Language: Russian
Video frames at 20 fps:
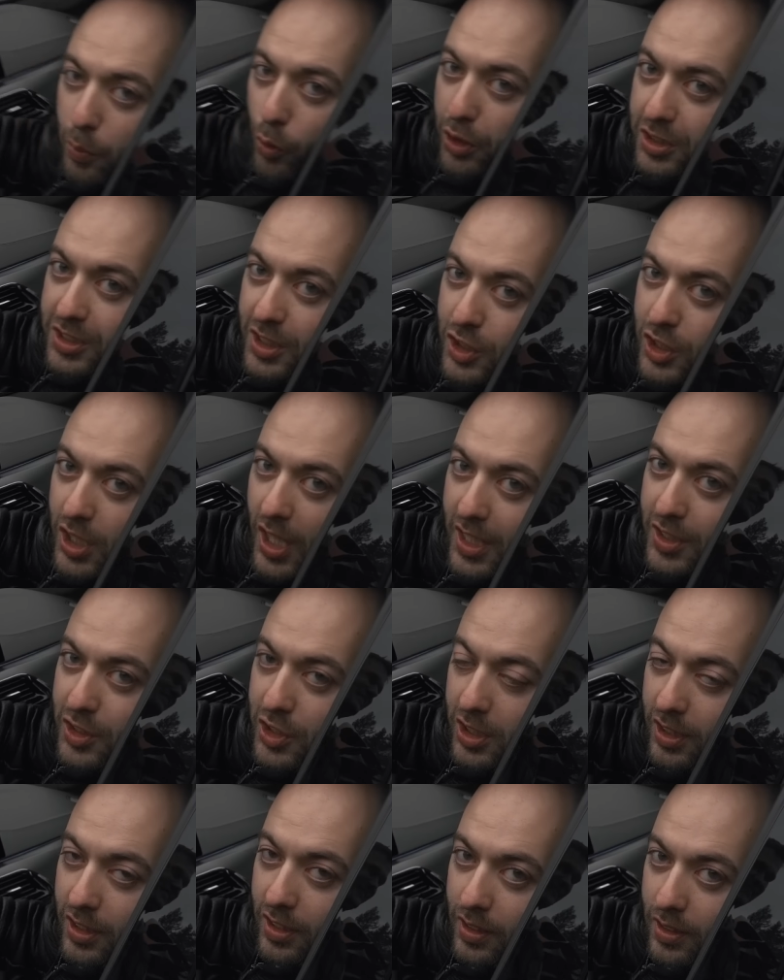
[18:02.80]
мойте
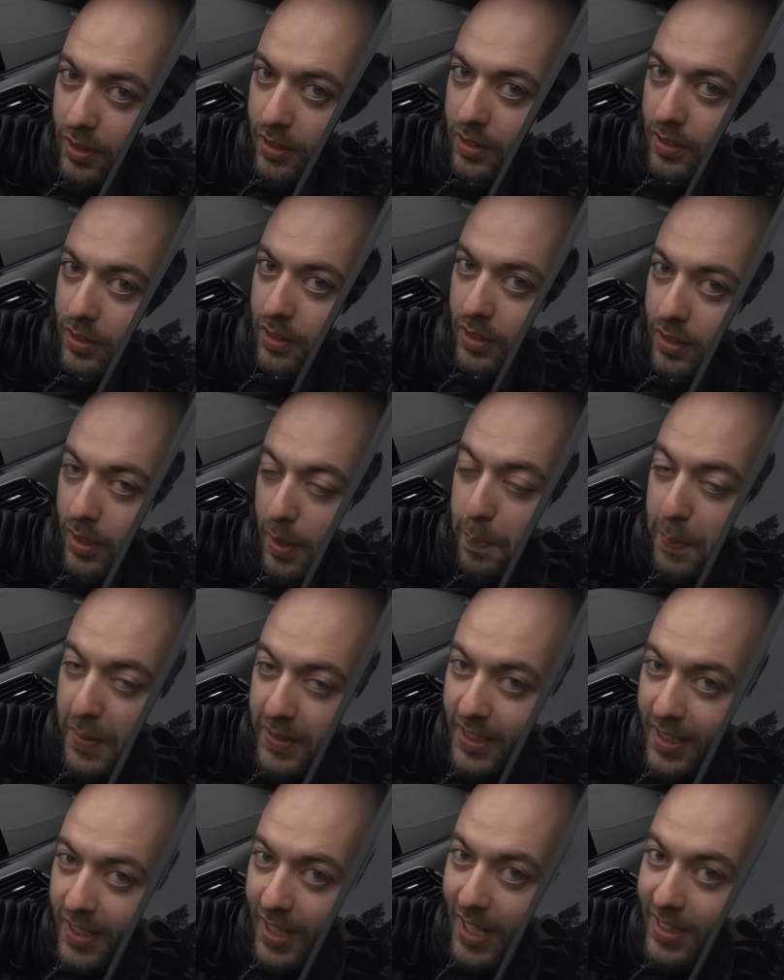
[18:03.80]
чаще. И
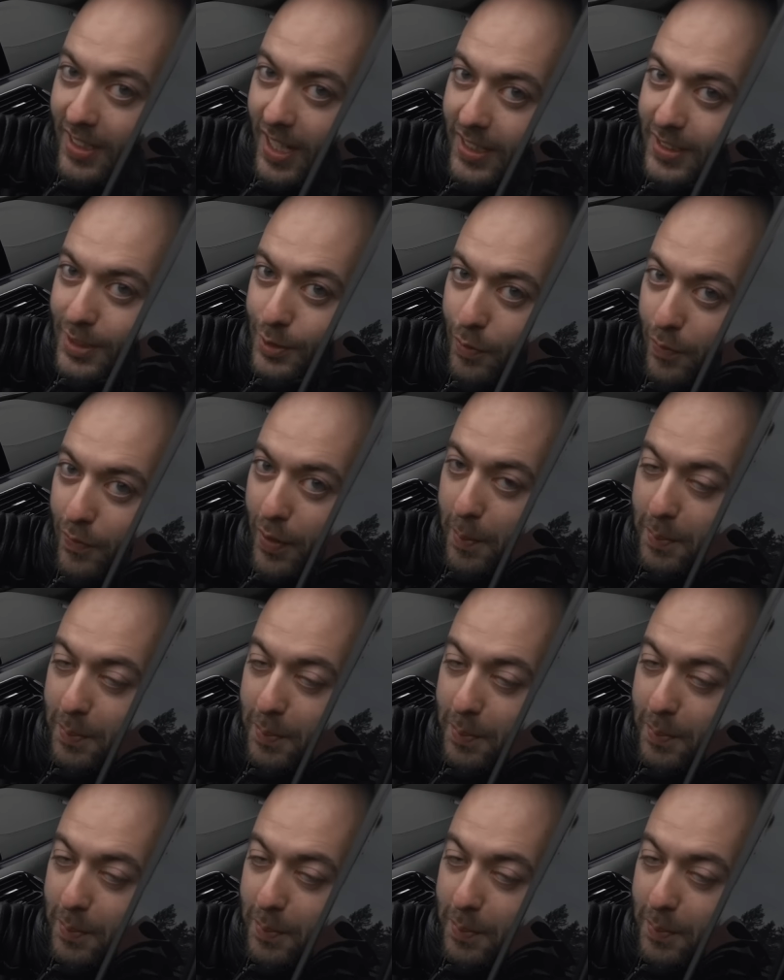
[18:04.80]
предохраняйте короче,